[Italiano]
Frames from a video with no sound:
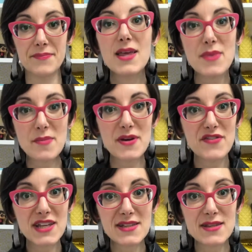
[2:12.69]
I miei
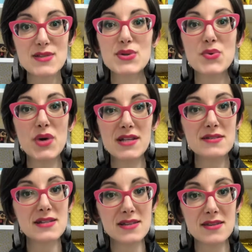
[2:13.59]
preferiti sono quelli
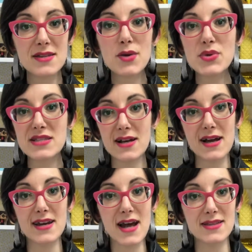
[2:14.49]
scritti da Luisa
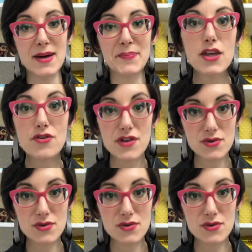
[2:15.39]
Carrada. Io vi